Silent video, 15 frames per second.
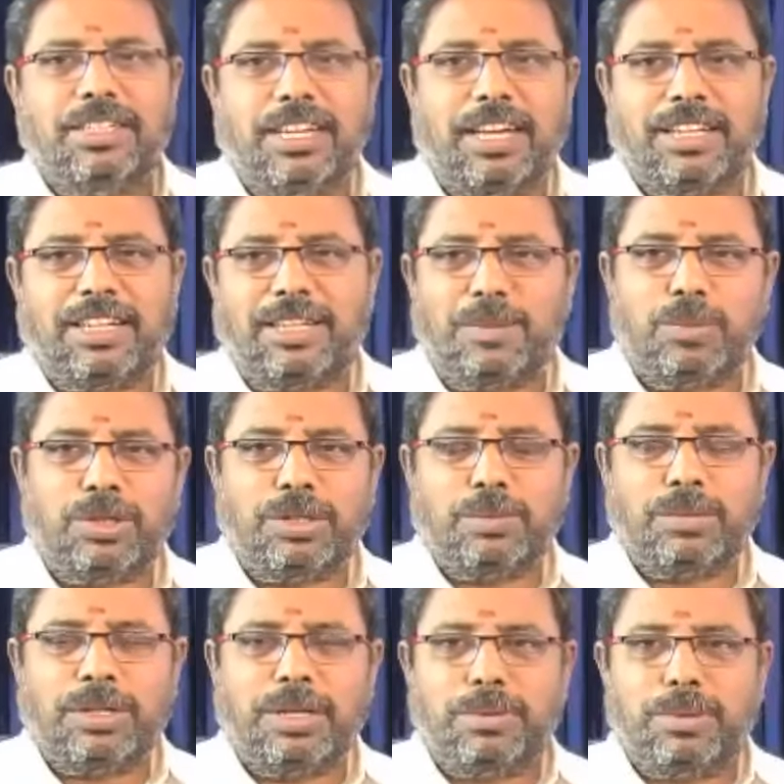ஹேர்லாம்
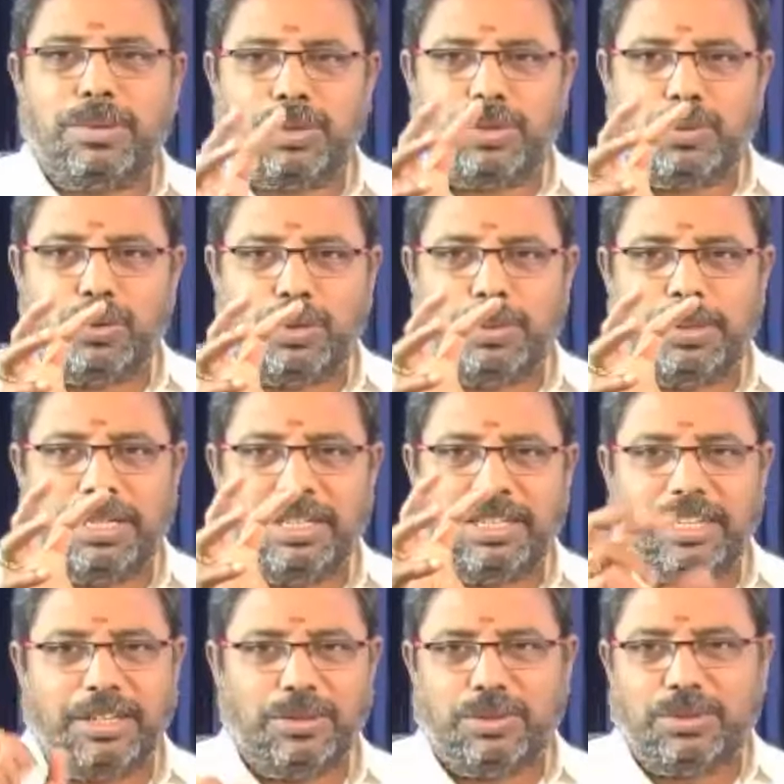போட்டோம்னா அப்புறம் ஒரு ஒரு மாதிரி
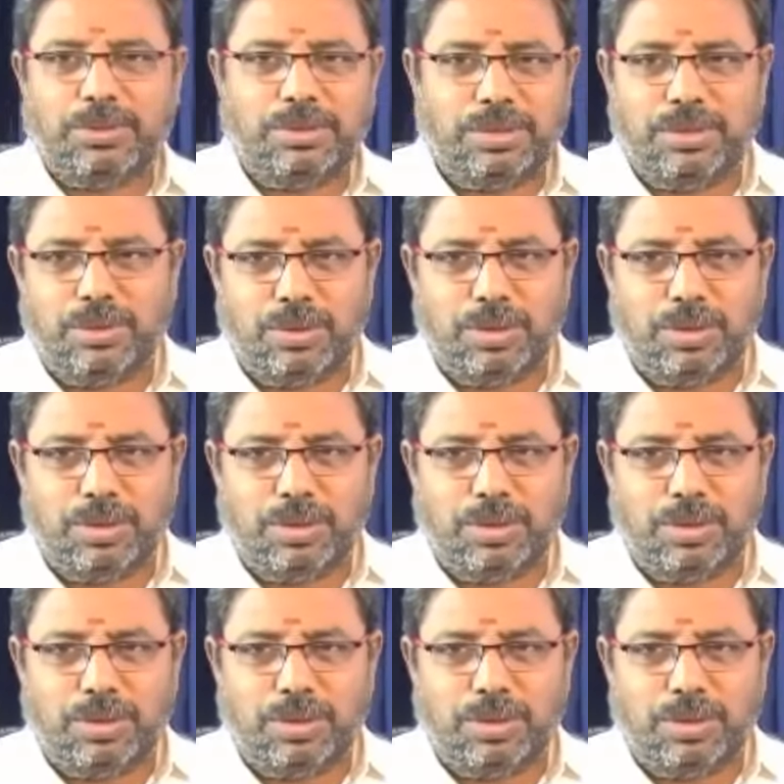கிடைக்கும் ஒரு